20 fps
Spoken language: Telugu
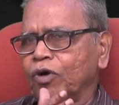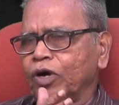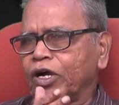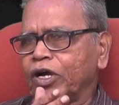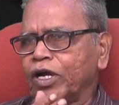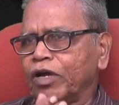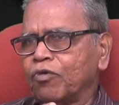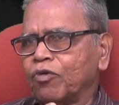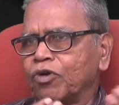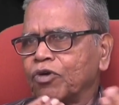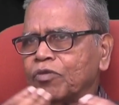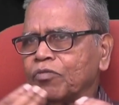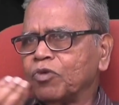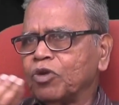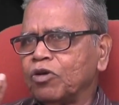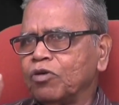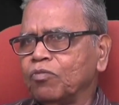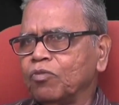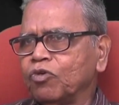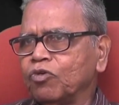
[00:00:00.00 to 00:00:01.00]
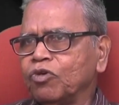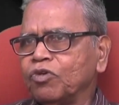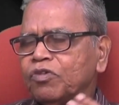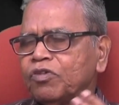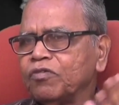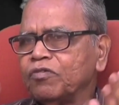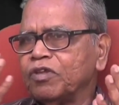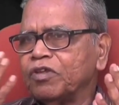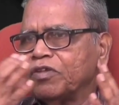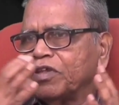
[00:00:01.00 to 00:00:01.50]
ఒకే కుటుంబంలో
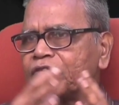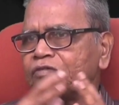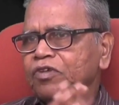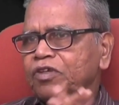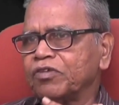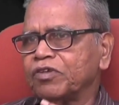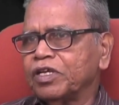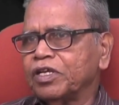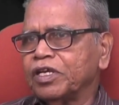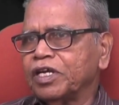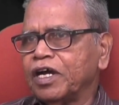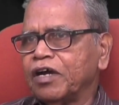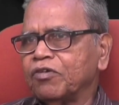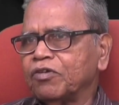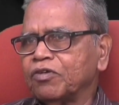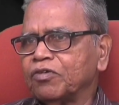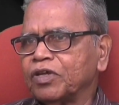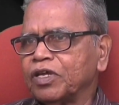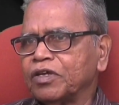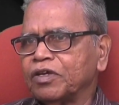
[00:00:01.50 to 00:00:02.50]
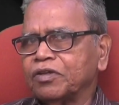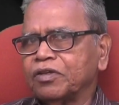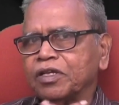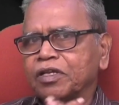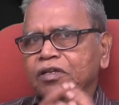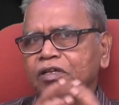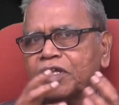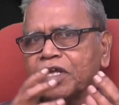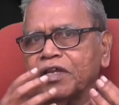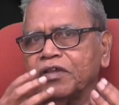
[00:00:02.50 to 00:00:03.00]
ముగ్గురు సివిల్ సర్వీస్కి కావటం
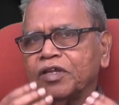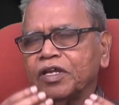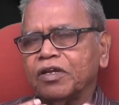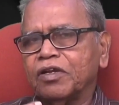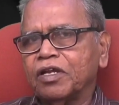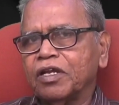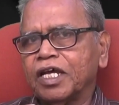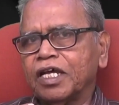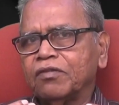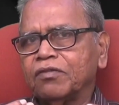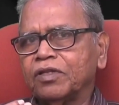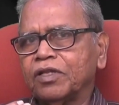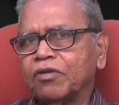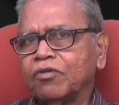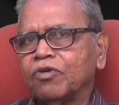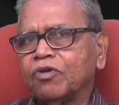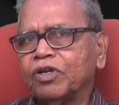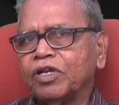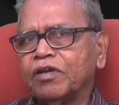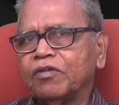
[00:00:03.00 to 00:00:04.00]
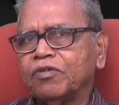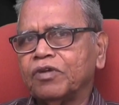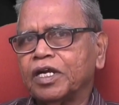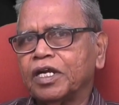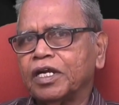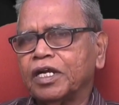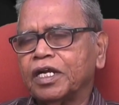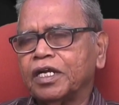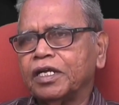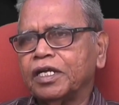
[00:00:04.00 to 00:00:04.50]
జరుగుతుంది తల్లిదండ్రులు అందరూ కూడా
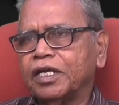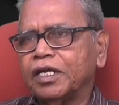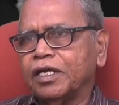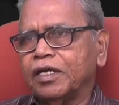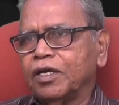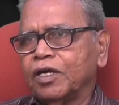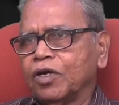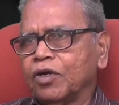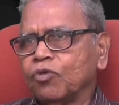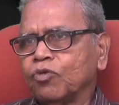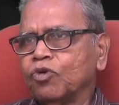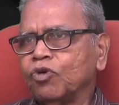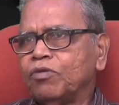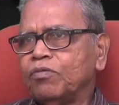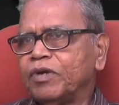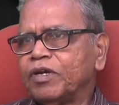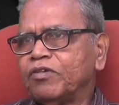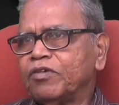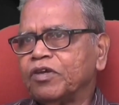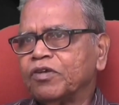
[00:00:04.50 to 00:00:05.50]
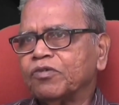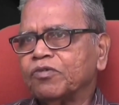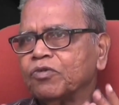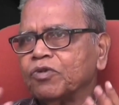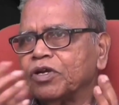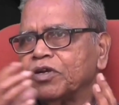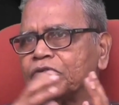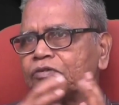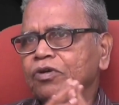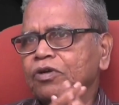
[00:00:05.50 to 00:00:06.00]
ఏమిటనంటే కూలి పని
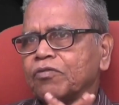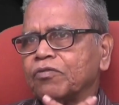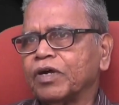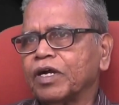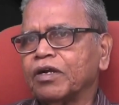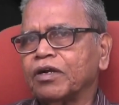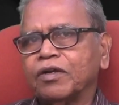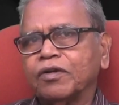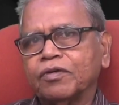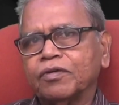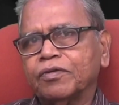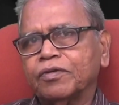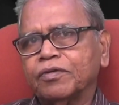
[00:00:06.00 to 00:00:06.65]
చేసుకునేటువంటి వాళ్ళు